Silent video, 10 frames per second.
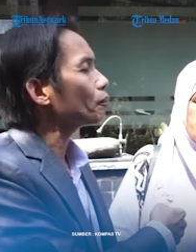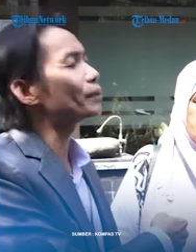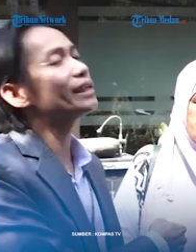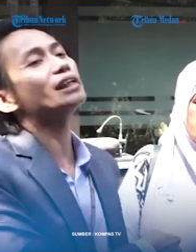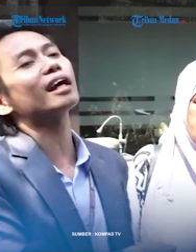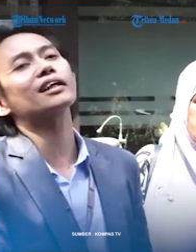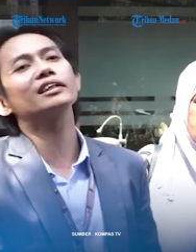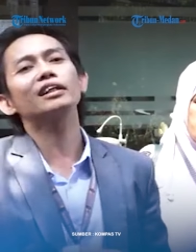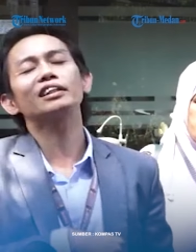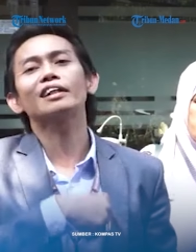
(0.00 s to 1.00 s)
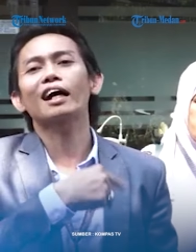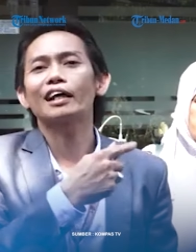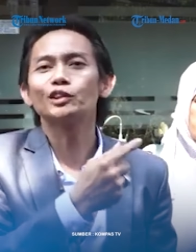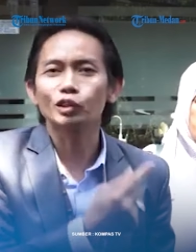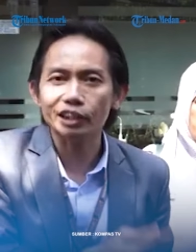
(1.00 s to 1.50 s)
Biar
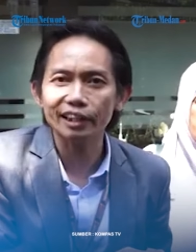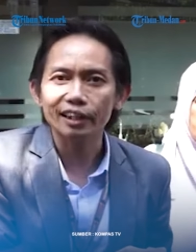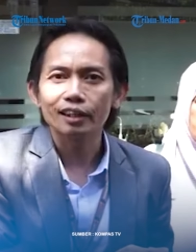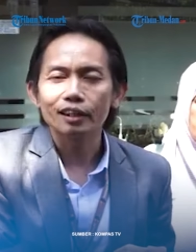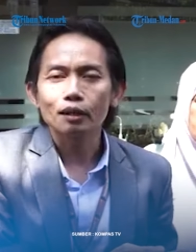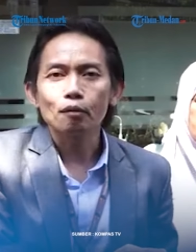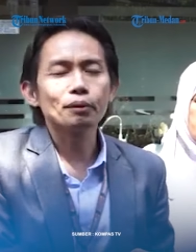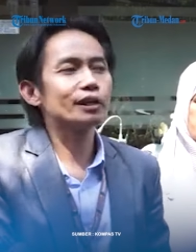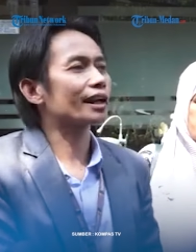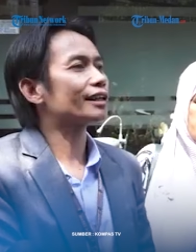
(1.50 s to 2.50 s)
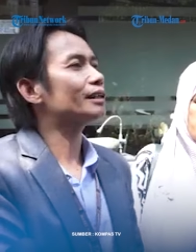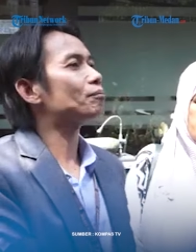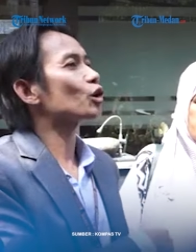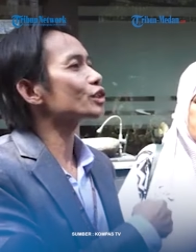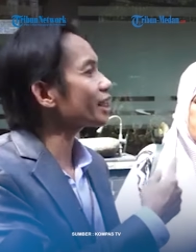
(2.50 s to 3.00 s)
ditindaklanjuti, biar
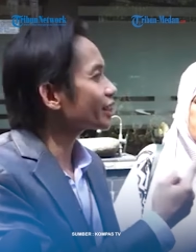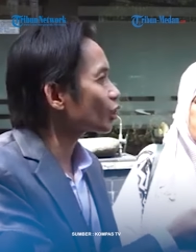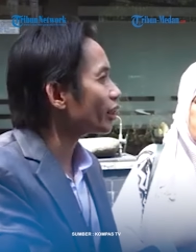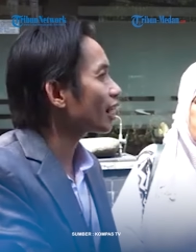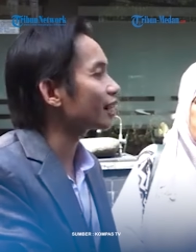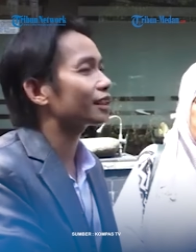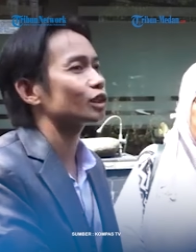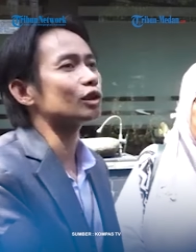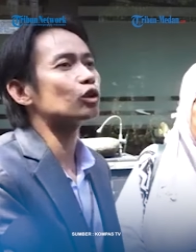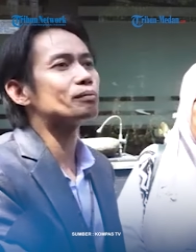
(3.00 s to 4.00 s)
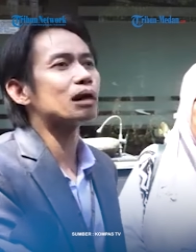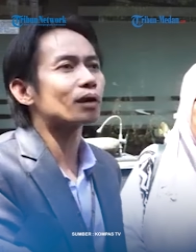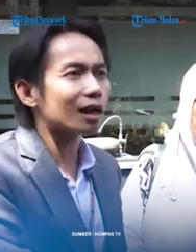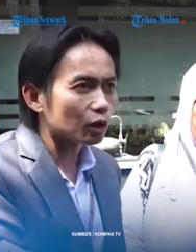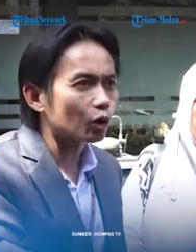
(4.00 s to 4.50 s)
diproses sesuai dengan ketentuan hukum yang
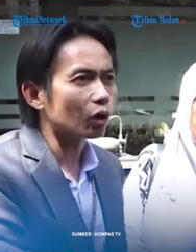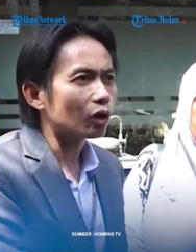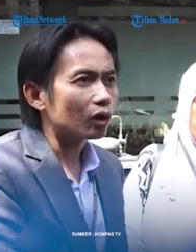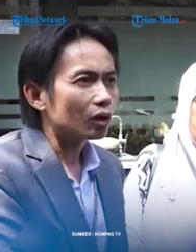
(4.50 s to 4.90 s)
berlaku.